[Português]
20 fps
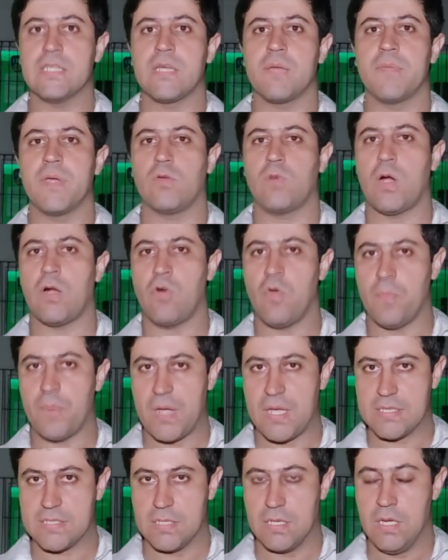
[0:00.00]
e também com a
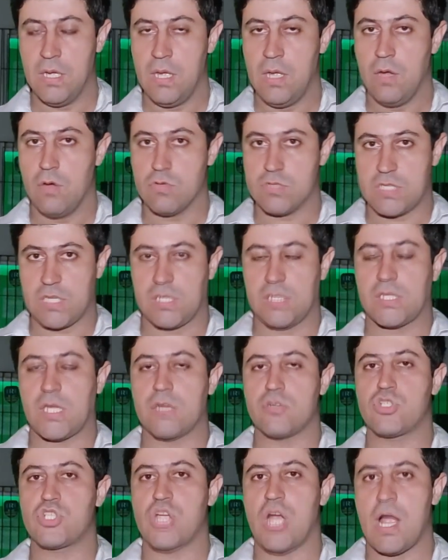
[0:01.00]
Compesa. O
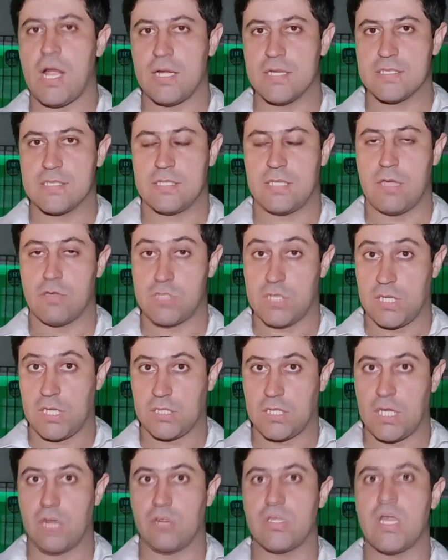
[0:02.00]
secretário Chagas, que é o
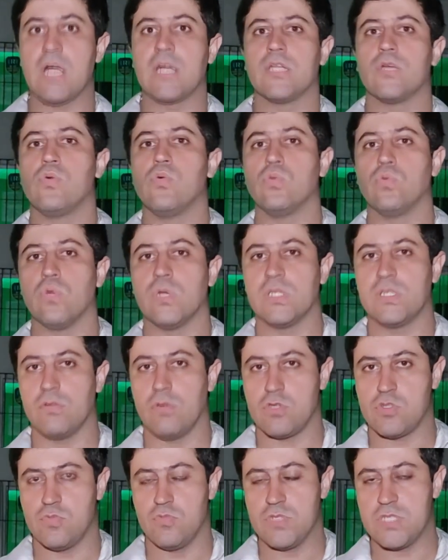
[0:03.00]
secretário de Agricultura de
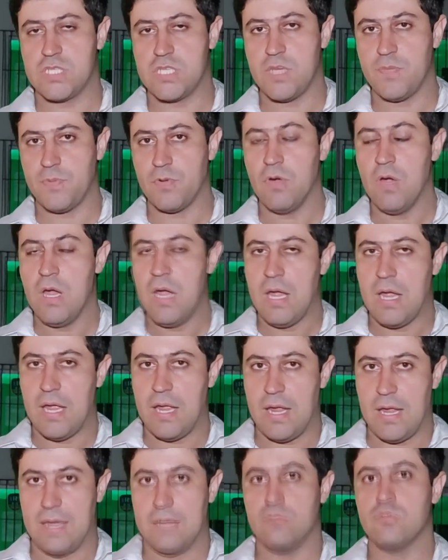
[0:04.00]
nosso município,
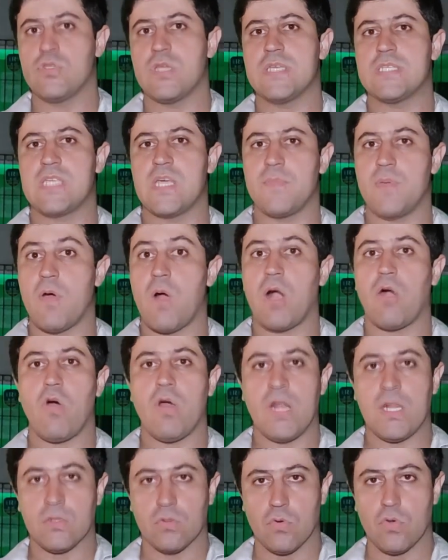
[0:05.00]
é, nos recebeu
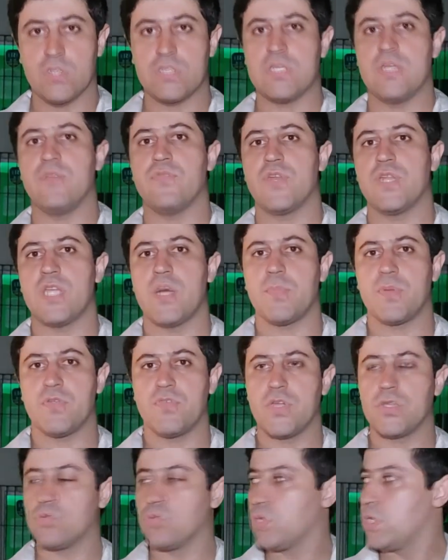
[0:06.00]
agora à noite em frente à
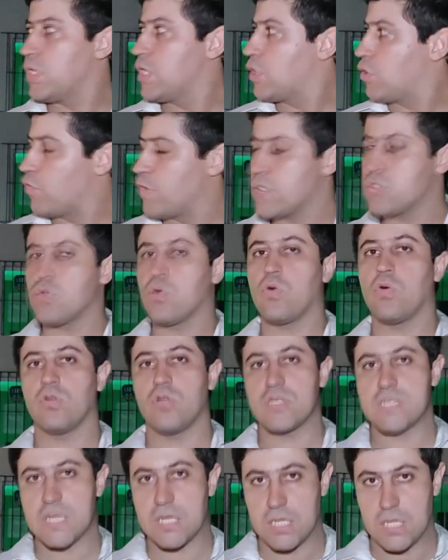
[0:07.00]
Prefeitura e conversou com a
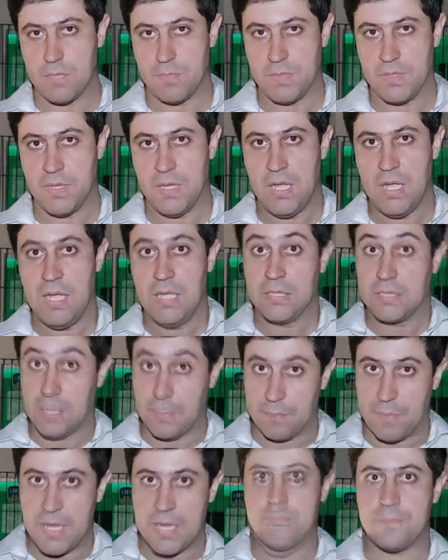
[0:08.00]
nossa equipe.
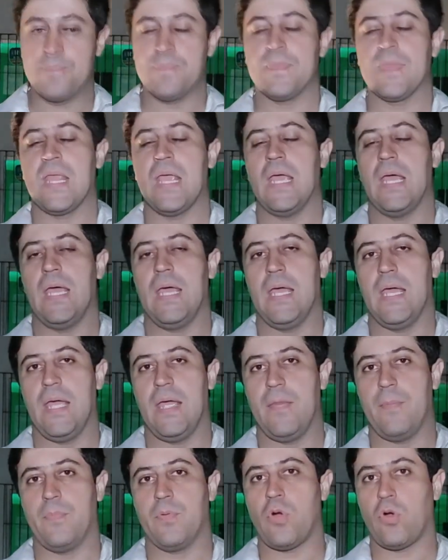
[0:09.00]
Também
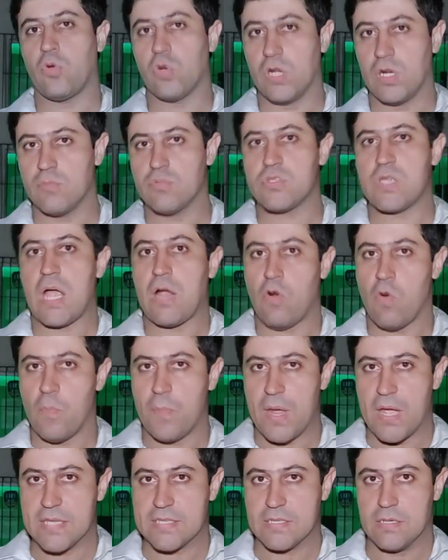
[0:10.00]
é, procuramos a
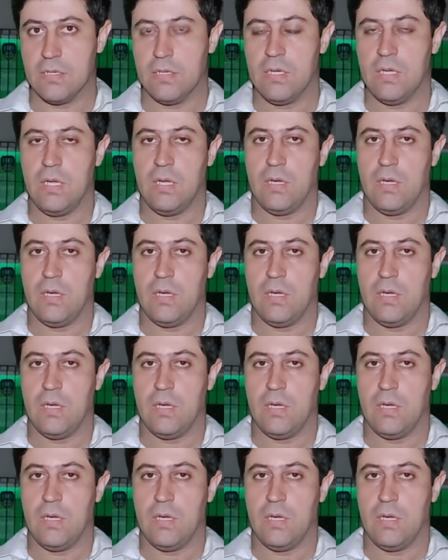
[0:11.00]
Compesa